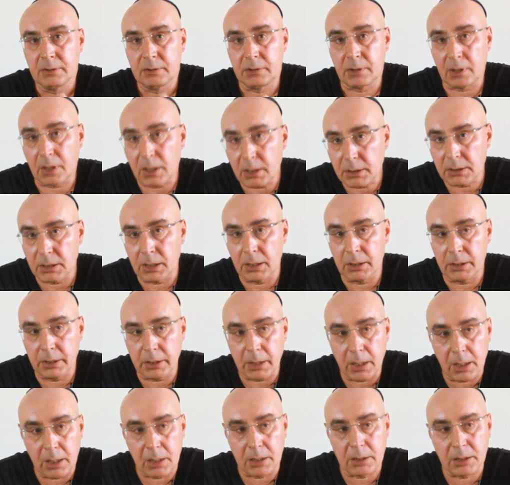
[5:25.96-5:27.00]
Третья
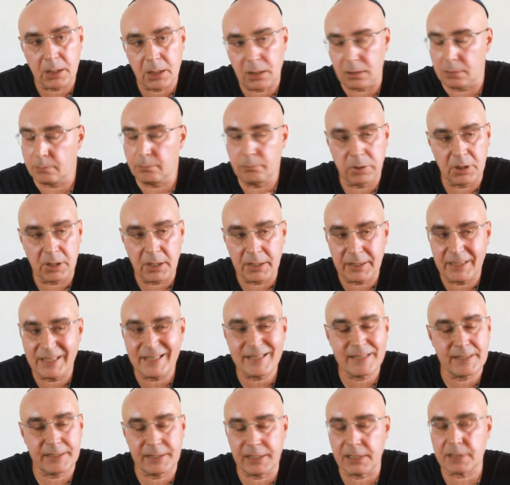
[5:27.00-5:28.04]
алия, она была
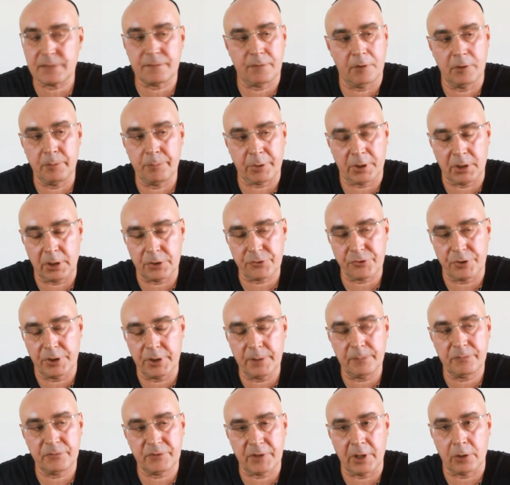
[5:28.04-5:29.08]
естественным
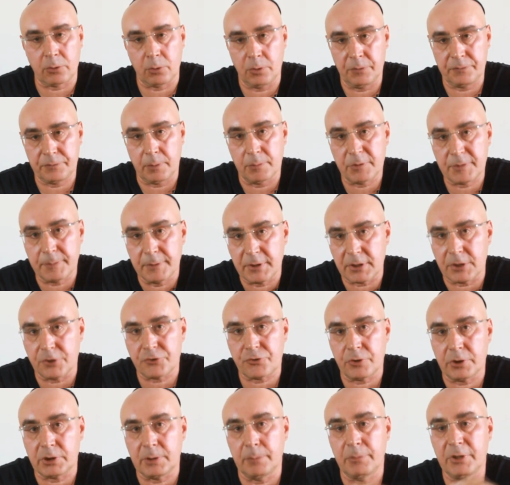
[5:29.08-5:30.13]
продолжением второй, в том смысле,
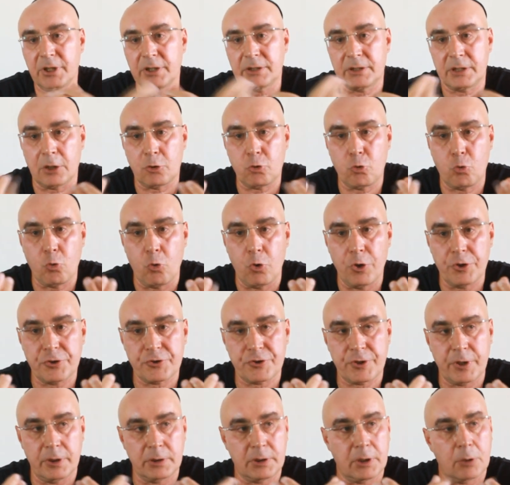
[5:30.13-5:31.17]
что это были такой
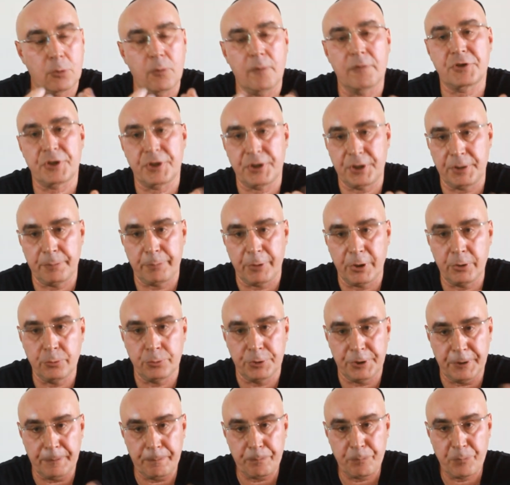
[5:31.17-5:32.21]
же, такого же типа
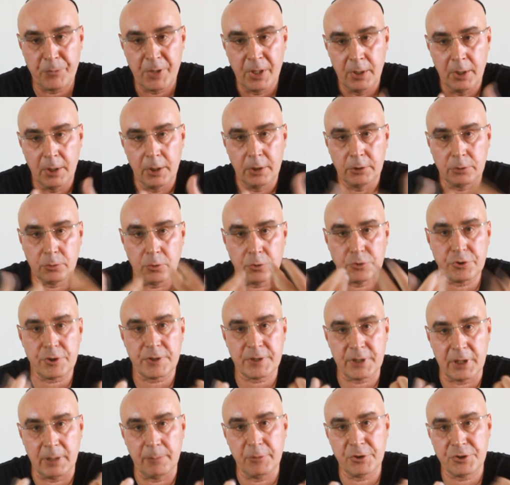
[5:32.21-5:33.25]
люди – тот же
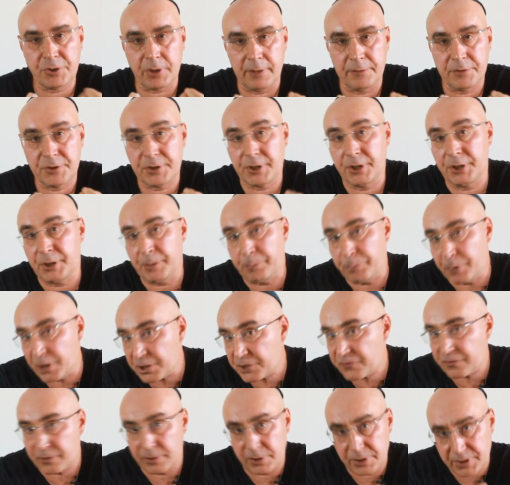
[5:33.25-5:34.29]
самый человеческий
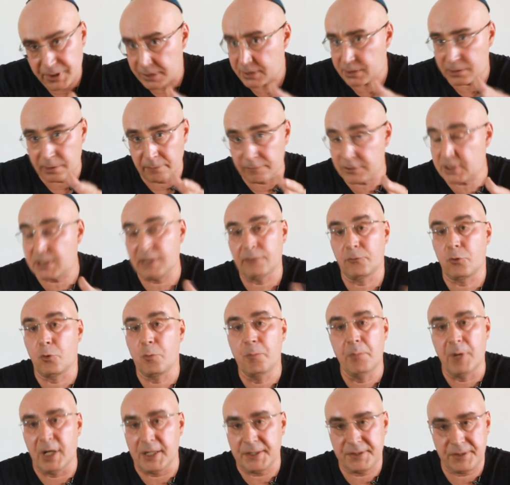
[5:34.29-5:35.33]
типаж, естественно, в основной
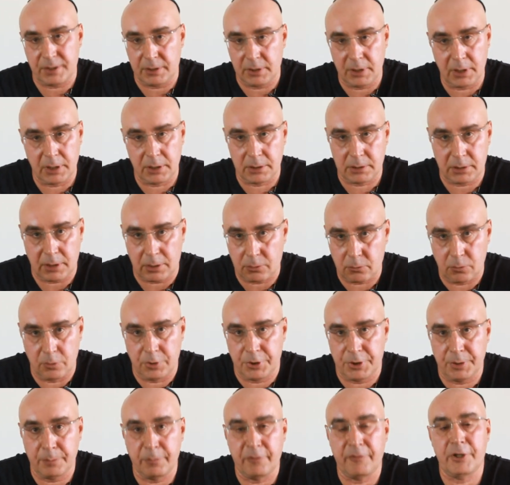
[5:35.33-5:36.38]
массе. Да?
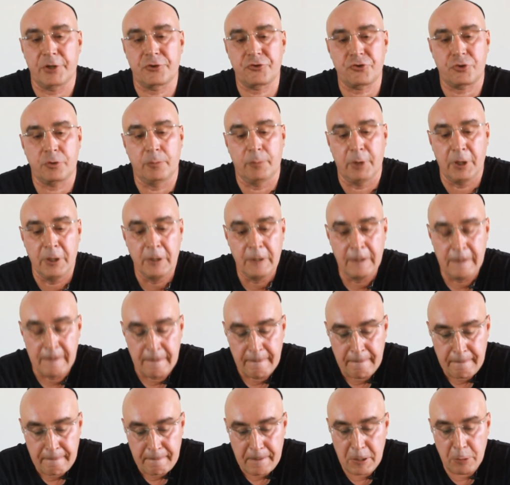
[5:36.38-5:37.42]
Такое не бывает, чтобы
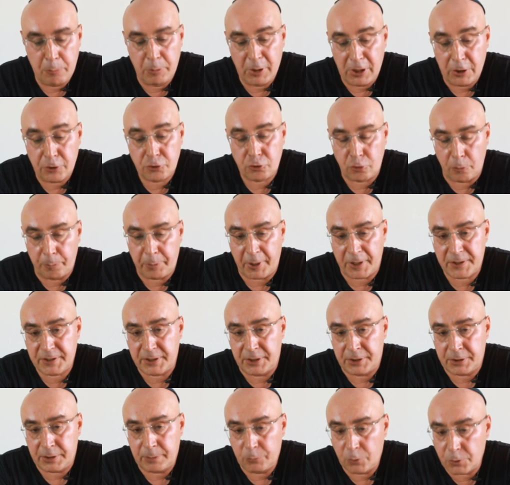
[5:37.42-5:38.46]
э, было
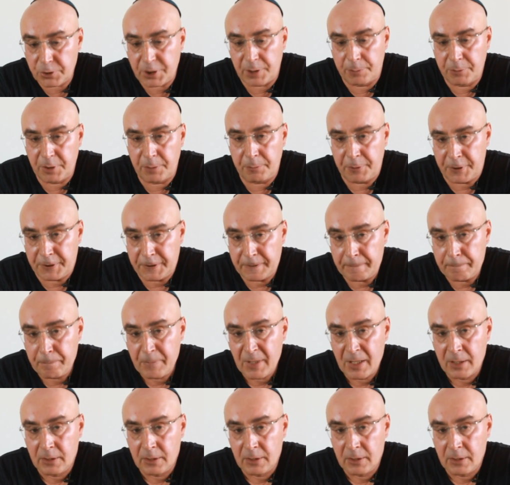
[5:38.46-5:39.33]
стопроцентно. Но тем не менее.